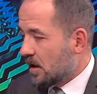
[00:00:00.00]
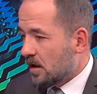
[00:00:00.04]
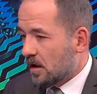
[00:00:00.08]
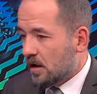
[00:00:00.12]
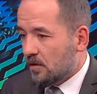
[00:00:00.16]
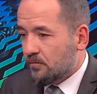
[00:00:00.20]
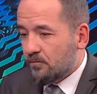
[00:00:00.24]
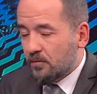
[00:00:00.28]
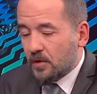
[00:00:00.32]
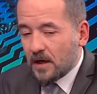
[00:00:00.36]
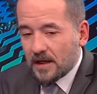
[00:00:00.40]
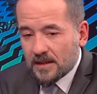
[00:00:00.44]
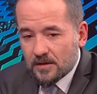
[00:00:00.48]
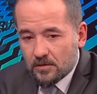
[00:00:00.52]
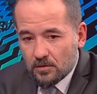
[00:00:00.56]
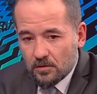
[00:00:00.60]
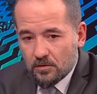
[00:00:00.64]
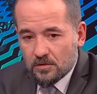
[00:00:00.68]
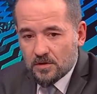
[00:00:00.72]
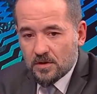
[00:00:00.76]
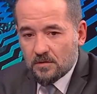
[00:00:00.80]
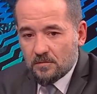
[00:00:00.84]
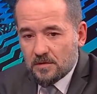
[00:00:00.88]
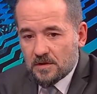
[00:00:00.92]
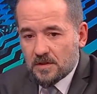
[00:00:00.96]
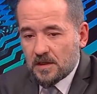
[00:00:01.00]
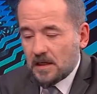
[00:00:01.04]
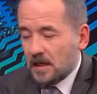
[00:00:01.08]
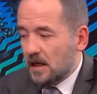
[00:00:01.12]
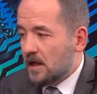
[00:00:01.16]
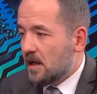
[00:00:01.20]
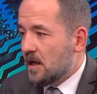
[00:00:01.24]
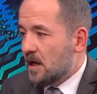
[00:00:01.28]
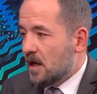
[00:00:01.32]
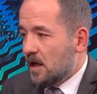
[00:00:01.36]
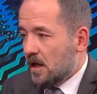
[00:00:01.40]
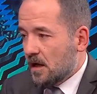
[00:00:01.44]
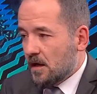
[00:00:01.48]
E Fatih Hoca mesela
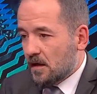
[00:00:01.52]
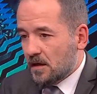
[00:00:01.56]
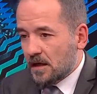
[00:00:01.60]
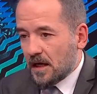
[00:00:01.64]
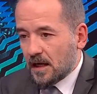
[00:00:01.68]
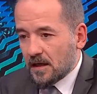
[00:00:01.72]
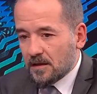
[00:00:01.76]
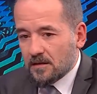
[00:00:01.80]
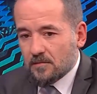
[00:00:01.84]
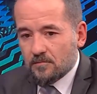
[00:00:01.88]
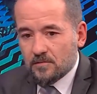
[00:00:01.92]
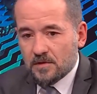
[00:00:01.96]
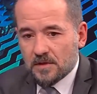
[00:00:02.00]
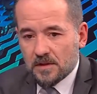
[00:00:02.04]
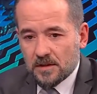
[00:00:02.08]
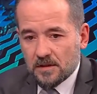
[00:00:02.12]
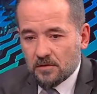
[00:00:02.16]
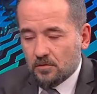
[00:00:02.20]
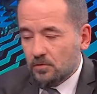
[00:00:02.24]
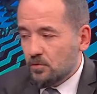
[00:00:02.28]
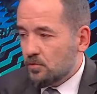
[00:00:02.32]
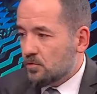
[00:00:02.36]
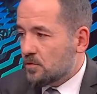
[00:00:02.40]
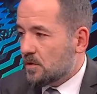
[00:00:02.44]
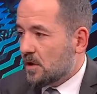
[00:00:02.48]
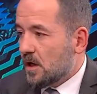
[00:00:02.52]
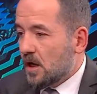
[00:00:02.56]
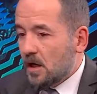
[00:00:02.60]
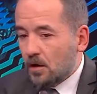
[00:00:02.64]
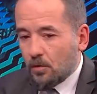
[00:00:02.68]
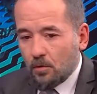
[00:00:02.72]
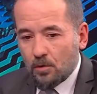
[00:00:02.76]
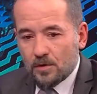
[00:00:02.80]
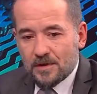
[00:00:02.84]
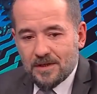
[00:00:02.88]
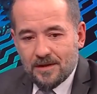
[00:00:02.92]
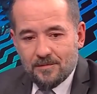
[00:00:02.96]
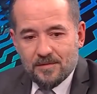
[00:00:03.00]
yardımcıları konusunda.
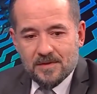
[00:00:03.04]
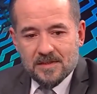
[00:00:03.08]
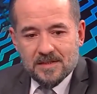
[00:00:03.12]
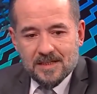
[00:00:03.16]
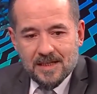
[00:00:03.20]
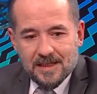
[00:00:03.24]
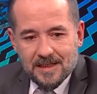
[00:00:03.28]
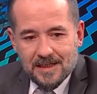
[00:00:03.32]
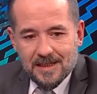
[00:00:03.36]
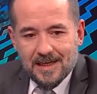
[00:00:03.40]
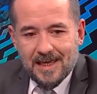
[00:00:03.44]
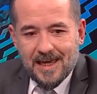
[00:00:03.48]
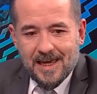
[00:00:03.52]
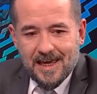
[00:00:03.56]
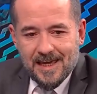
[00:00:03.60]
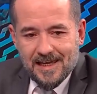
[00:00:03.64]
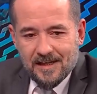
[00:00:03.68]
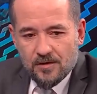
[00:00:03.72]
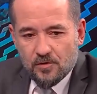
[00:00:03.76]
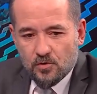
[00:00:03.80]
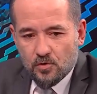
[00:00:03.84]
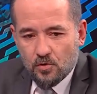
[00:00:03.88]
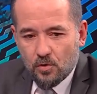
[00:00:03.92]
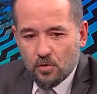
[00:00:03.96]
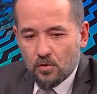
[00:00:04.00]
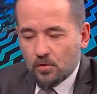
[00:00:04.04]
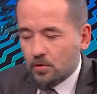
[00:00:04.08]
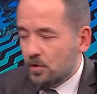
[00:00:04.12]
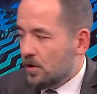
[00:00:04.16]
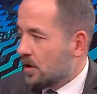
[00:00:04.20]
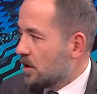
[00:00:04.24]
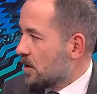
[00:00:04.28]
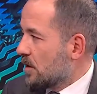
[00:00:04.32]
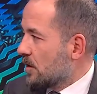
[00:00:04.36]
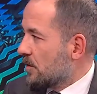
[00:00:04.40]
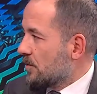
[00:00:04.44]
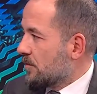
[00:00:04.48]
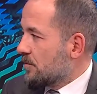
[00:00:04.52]
Hocam senin en çok
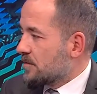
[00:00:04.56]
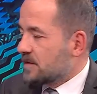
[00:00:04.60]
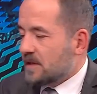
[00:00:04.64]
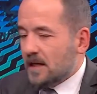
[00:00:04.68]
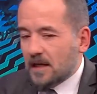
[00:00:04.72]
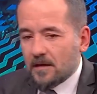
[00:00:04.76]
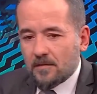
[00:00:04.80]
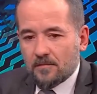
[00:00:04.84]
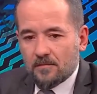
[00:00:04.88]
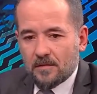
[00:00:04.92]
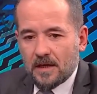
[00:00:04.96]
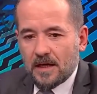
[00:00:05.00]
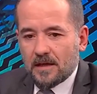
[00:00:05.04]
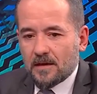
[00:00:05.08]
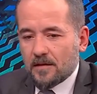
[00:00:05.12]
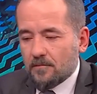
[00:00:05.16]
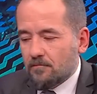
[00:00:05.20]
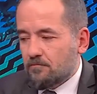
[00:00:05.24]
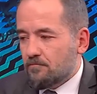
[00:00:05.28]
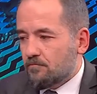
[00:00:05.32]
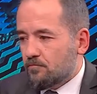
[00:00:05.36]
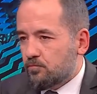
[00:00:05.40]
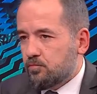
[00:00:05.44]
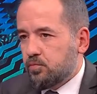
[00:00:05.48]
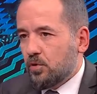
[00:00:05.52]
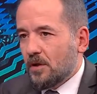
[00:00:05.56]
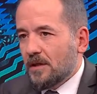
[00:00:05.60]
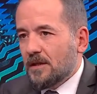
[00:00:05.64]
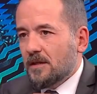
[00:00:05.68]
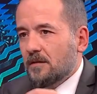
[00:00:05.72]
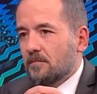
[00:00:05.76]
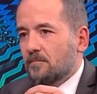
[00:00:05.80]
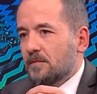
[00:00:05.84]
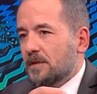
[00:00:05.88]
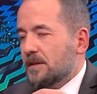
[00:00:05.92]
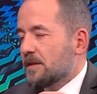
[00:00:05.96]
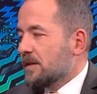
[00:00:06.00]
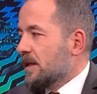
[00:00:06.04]
sen, yani bu
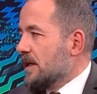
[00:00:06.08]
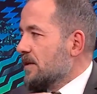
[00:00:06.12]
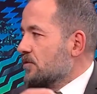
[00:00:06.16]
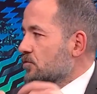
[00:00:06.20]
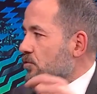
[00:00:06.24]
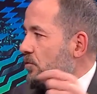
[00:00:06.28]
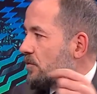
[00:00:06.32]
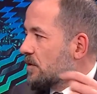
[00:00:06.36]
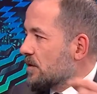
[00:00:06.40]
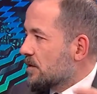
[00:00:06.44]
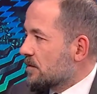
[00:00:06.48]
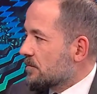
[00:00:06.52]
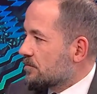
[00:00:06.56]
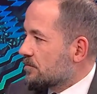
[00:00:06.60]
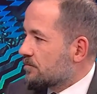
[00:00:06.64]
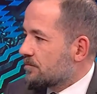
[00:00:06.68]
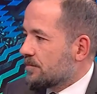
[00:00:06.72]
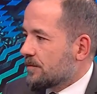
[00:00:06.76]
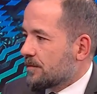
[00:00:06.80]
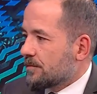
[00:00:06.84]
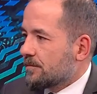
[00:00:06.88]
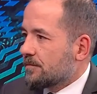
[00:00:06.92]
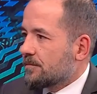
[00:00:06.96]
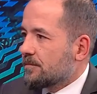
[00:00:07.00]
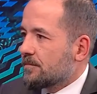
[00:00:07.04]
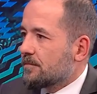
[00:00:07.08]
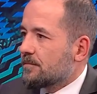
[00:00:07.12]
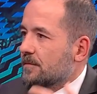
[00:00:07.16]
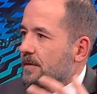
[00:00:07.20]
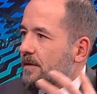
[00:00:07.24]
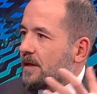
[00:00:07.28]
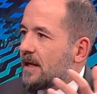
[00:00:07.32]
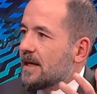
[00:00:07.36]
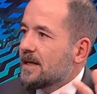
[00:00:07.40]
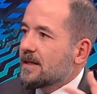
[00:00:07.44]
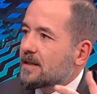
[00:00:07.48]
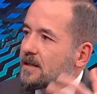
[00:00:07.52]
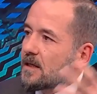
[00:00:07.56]
adamların en çok ıı,
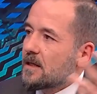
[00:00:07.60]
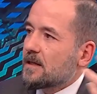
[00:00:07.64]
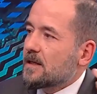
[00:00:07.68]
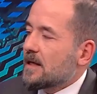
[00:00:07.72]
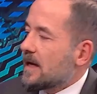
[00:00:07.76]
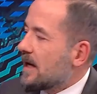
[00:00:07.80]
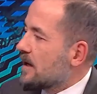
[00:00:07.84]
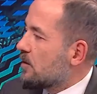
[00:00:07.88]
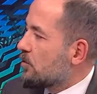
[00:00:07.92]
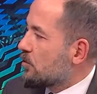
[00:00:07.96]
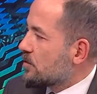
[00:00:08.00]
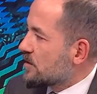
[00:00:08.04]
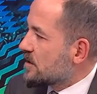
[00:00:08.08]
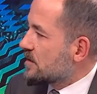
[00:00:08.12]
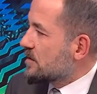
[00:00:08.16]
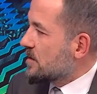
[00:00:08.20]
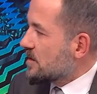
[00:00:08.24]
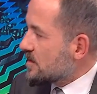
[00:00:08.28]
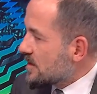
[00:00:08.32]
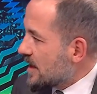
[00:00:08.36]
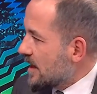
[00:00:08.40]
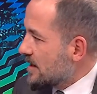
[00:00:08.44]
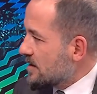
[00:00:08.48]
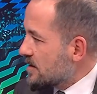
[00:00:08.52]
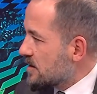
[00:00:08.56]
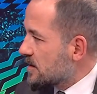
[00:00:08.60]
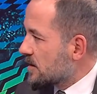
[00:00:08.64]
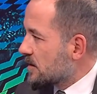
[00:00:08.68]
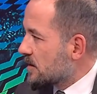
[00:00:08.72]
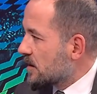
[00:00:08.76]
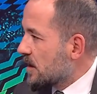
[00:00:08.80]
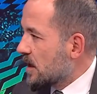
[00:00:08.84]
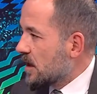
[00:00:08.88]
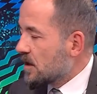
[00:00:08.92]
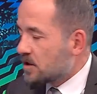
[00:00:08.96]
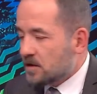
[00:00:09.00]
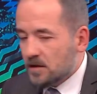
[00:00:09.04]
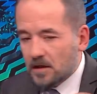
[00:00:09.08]
en kariyerli hocası sensin.
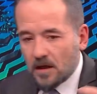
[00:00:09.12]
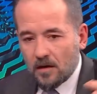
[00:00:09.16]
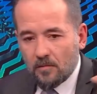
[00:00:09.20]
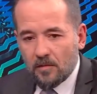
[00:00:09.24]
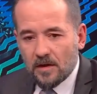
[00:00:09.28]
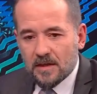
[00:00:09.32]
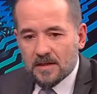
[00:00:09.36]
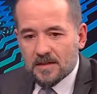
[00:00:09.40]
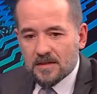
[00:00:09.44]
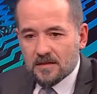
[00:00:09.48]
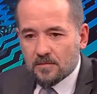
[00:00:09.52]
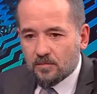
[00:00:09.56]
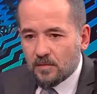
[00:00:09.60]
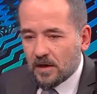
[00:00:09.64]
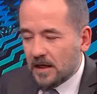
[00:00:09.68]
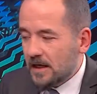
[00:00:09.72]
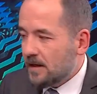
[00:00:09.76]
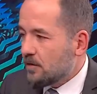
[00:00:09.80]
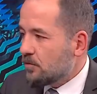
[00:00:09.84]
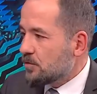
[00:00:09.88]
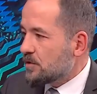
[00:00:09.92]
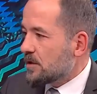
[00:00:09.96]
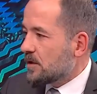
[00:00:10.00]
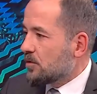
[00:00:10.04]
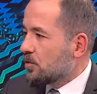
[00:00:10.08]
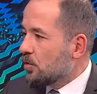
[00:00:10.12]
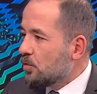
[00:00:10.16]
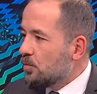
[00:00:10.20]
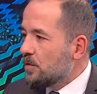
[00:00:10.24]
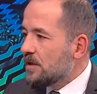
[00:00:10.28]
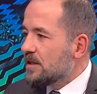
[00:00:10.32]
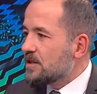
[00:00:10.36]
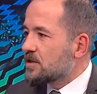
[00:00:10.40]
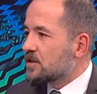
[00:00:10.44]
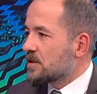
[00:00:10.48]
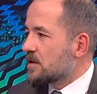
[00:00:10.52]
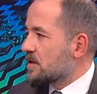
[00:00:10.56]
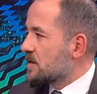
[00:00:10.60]
Şimdi ama İsmail Hoca Löv
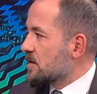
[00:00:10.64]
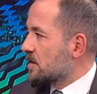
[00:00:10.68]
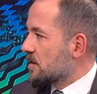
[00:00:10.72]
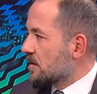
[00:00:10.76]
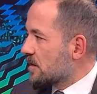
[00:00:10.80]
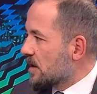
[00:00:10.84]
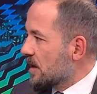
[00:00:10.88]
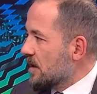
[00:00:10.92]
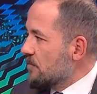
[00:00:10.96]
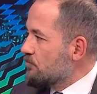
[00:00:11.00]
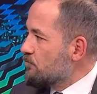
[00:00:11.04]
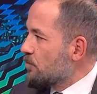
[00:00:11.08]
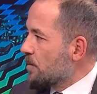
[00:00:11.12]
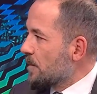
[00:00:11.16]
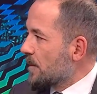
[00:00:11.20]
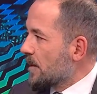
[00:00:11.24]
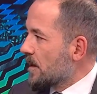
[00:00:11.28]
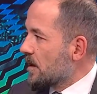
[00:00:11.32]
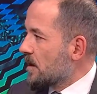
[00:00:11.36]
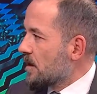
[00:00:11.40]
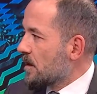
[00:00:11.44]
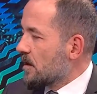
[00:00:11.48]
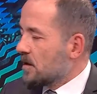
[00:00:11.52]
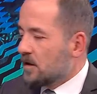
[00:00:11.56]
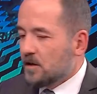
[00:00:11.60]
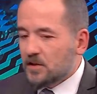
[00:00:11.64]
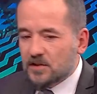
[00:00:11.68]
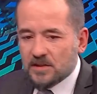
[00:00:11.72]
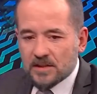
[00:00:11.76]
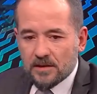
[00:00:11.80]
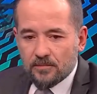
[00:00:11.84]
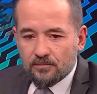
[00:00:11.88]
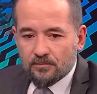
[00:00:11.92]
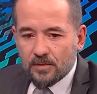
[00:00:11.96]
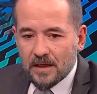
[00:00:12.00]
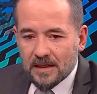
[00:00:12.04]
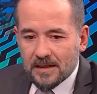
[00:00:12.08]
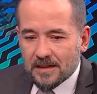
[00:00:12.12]
ilişkisinde iki
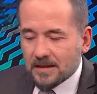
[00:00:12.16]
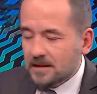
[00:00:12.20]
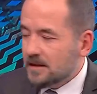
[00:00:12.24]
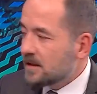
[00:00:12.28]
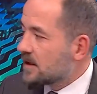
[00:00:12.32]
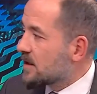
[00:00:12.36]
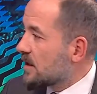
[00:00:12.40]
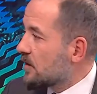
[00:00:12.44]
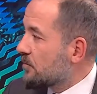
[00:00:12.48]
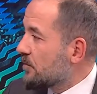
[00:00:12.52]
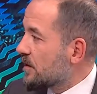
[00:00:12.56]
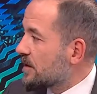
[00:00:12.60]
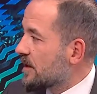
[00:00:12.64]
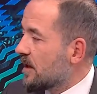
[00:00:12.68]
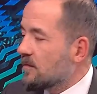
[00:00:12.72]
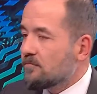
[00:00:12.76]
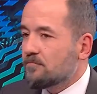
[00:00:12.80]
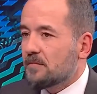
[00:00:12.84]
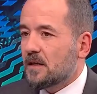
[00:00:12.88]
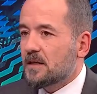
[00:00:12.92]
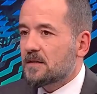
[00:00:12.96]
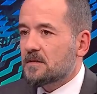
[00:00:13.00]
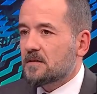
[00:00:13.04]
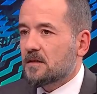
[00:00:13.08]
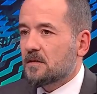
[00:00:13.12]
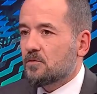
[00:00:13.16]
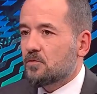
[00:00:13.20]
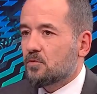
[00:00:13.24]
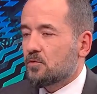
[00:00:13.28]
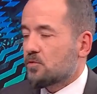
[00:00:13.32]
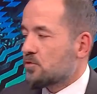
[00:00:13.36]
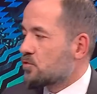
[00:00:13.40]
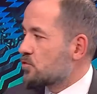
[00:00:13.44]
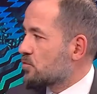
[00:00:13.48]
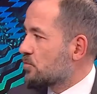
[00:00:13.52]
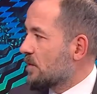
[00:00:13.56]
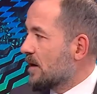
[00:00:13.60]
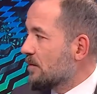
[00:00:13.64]
farklı kafadan
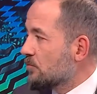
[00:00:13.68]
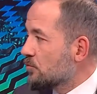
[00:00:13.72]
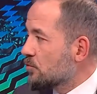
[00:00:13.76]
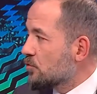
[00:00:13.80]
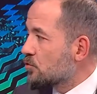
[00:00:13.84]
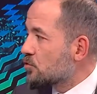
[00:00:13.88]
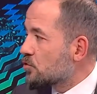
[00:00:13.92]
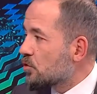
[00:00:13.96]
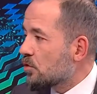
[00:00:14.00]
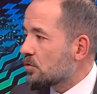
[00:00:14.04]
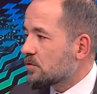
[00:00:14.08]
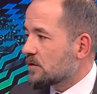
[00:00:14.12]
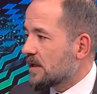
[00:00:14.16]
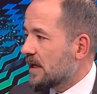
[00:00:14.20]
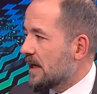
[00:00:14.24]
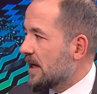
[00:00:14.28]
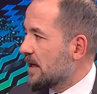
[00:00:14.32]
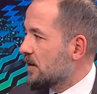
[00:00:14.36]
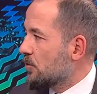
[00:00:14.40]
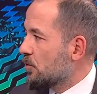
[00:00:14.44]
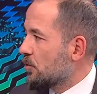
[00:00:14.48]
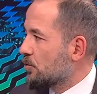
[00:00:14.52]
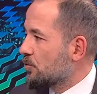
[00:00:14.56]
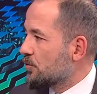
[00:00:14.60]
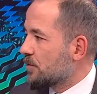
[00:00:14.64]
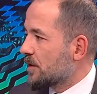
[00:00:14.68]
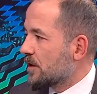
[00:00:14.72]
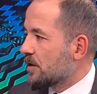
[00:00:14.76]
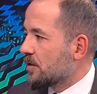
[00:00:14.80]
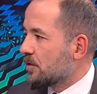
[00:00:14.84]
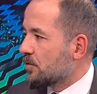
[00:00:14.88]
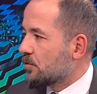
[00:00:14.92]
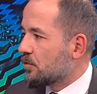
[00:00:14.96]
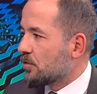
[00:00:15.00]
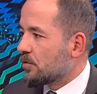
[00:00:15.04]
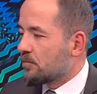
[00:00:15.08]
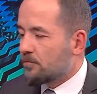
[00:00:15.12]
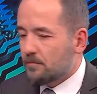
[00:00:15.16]
bahsediyoruz. Ben bunun çok değerli olduğuna
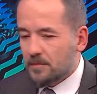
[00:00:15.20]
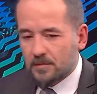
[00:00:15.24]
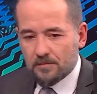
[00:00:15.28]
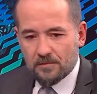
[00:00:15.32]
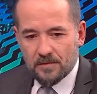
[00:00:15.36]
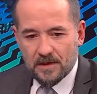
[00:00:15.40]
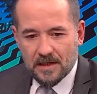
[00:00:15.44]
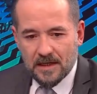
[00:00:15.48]
inanıyorum.